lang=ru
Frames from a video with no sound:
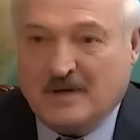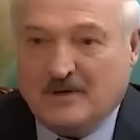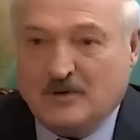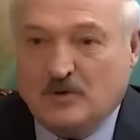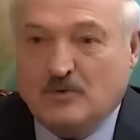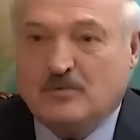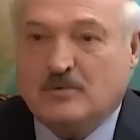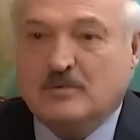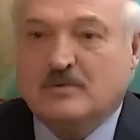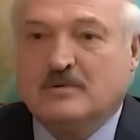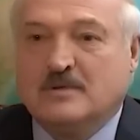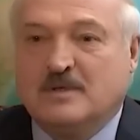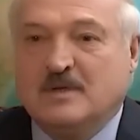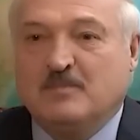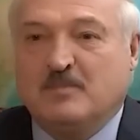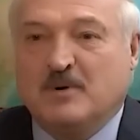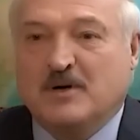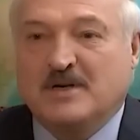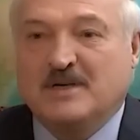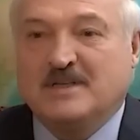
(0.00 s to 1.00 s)
Ну,
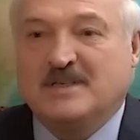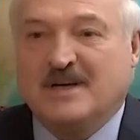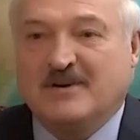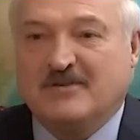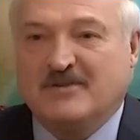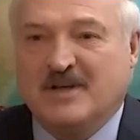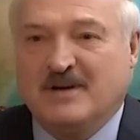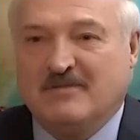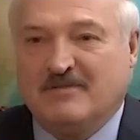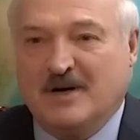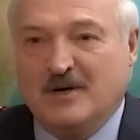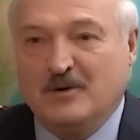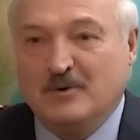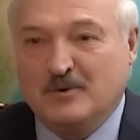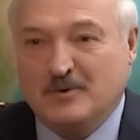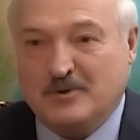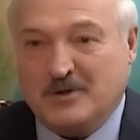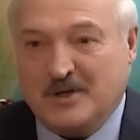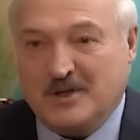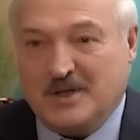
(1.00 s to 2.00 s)
типа резервные
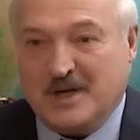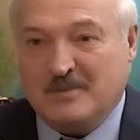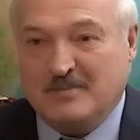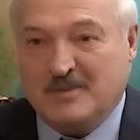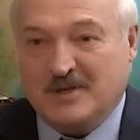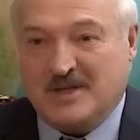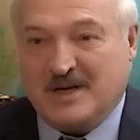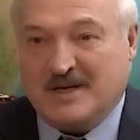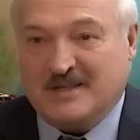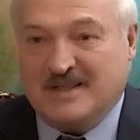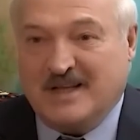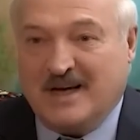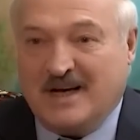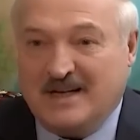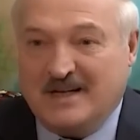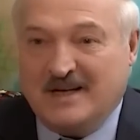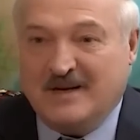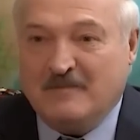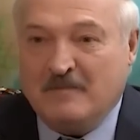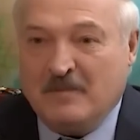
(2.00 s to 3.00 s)
валюты там и так
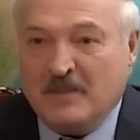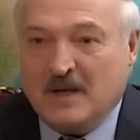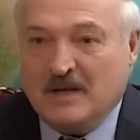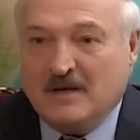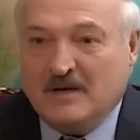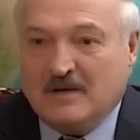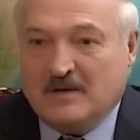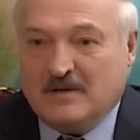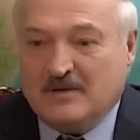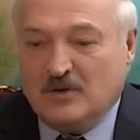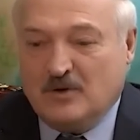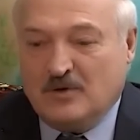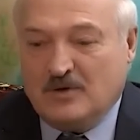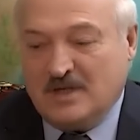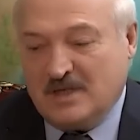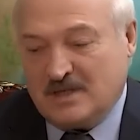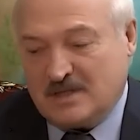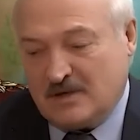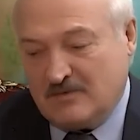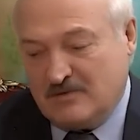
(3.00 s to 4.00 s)
далее – но
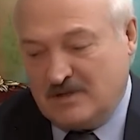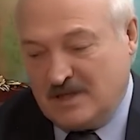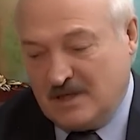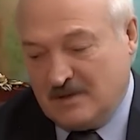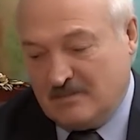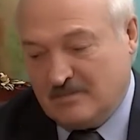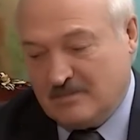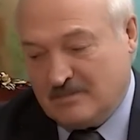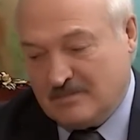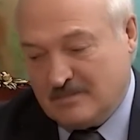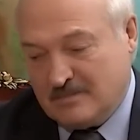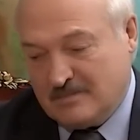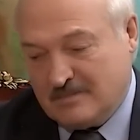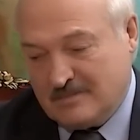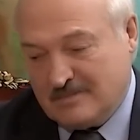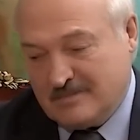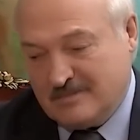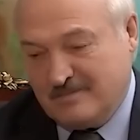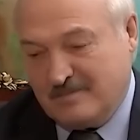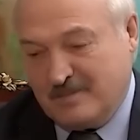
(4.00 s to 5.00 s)
не
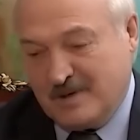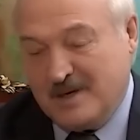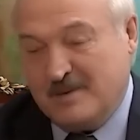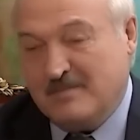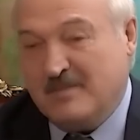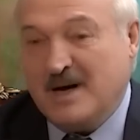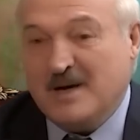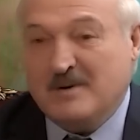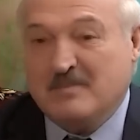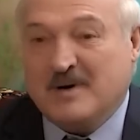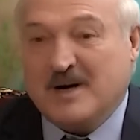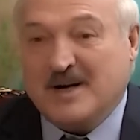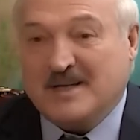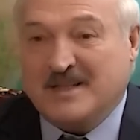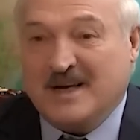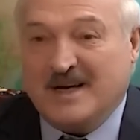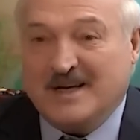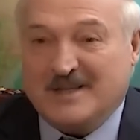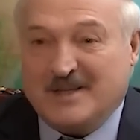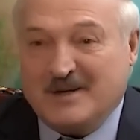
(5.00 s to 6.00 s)
совсем понимаем,
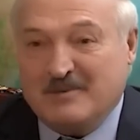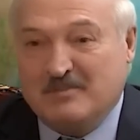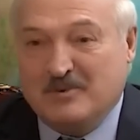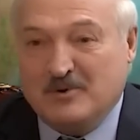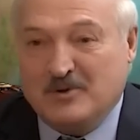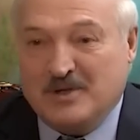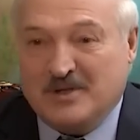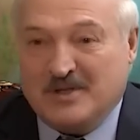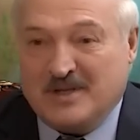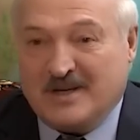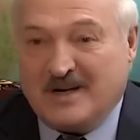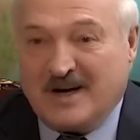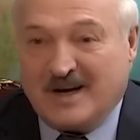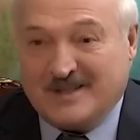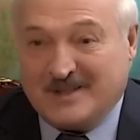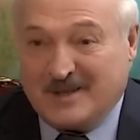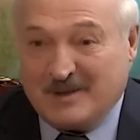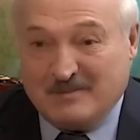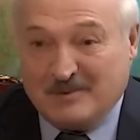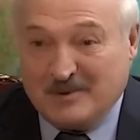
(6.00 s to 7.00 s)
когда это будет и
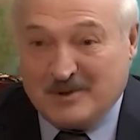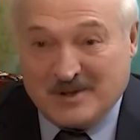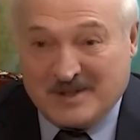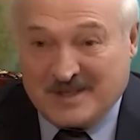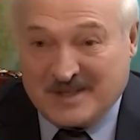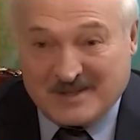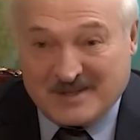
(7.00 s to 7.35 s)
как это будет